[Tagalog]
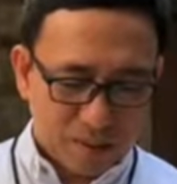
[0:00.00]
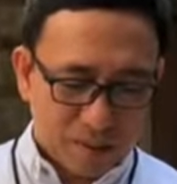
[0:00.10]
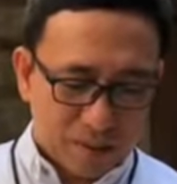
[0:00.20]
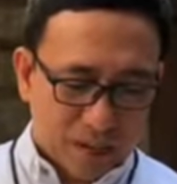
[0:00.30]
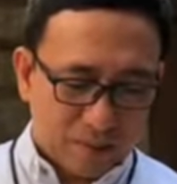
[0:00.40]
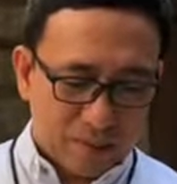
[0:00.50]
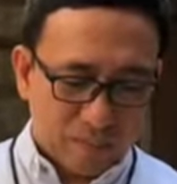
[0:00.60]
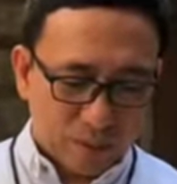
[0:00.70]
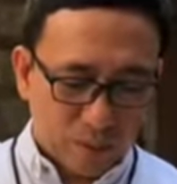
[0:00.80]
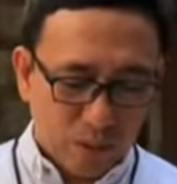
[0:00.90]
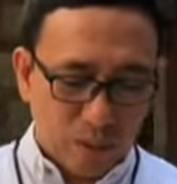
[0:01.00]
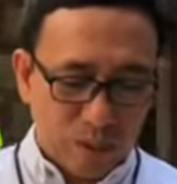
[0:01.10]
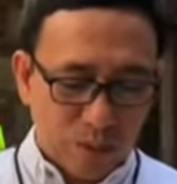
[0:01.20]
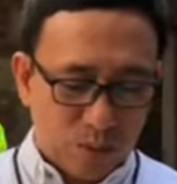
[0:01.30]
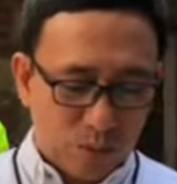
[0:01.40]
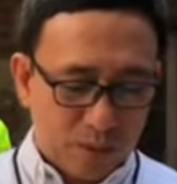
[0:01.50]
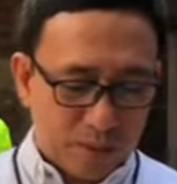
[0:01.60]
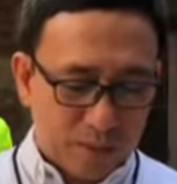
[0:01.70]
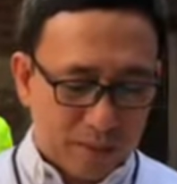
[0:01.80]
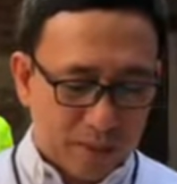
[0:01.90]
At nagpatuloy si Jesus sa
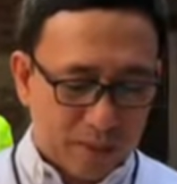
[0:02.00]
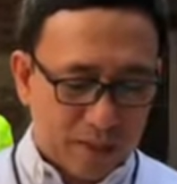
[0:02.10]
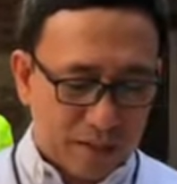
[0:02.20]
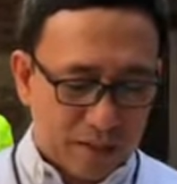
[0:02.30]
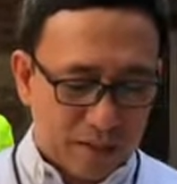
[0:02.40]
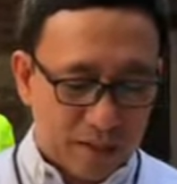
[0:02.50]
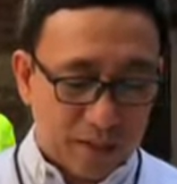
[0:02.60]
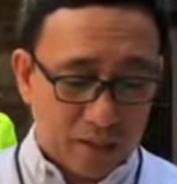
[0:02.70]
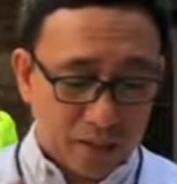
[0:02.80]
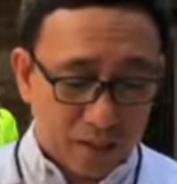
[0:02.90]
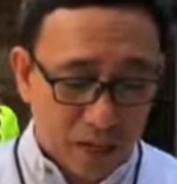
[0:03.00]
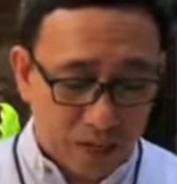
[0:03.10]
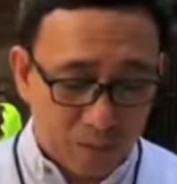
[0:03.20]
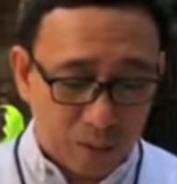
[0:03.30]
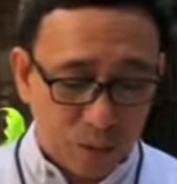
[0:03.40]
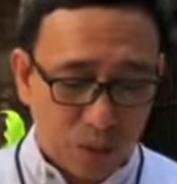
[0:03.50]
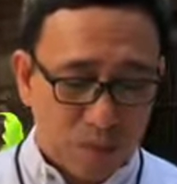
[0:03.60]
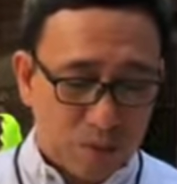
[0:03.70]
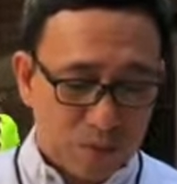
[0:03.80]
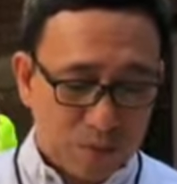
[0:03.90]
pagsasalita, kaya't sinasabi ko sa
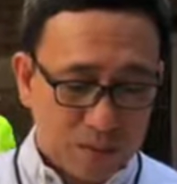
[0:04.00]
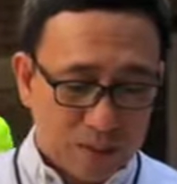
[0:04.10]
inyo,